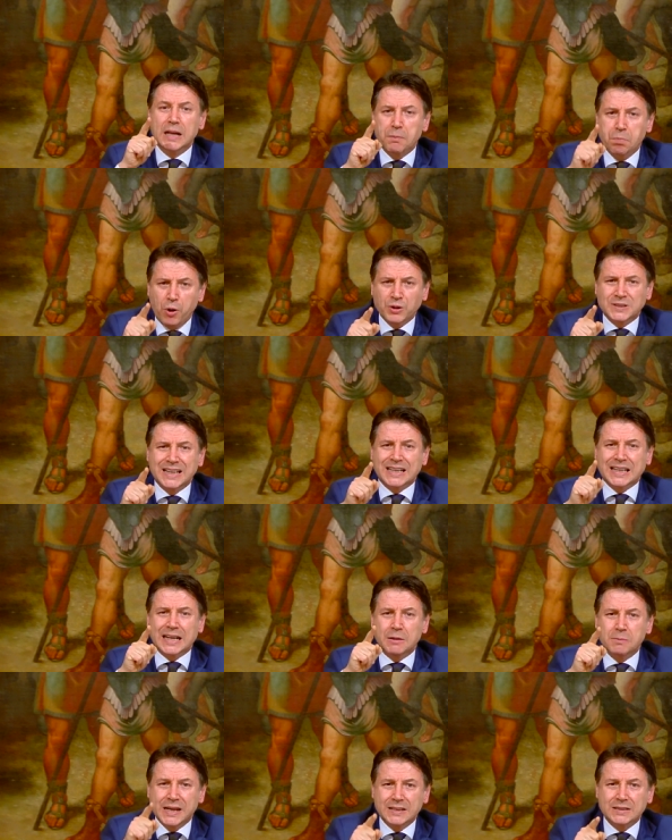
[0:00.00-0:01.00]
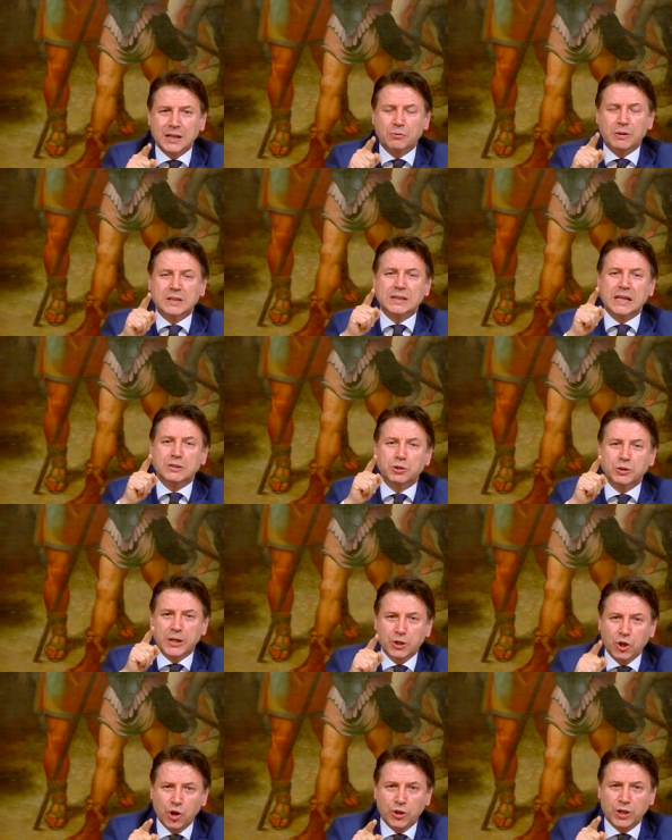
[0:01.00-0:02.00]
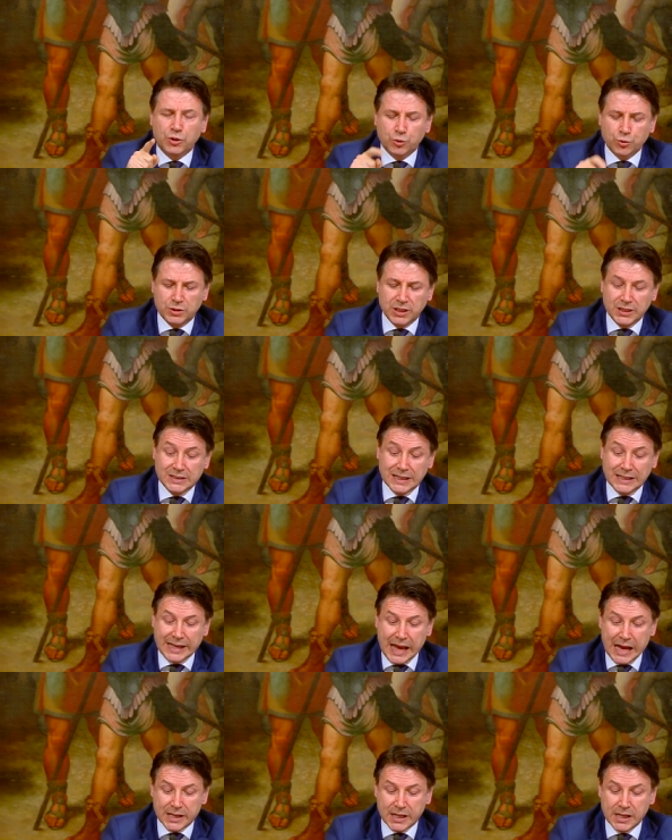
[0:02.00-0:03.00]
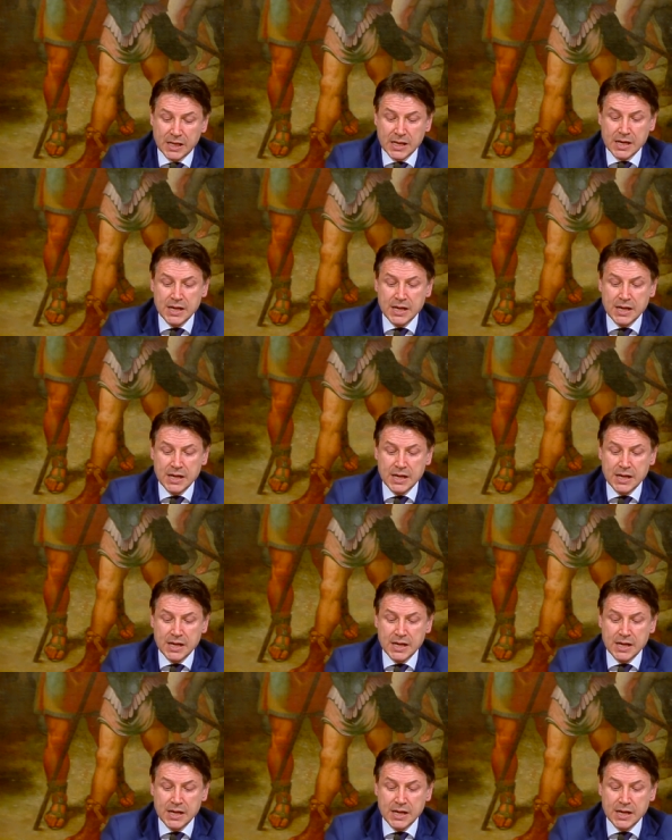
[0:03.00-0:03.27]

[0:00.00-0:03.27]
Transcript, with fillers: la porta chiaramente guardando negli occhi tutti gli italiani.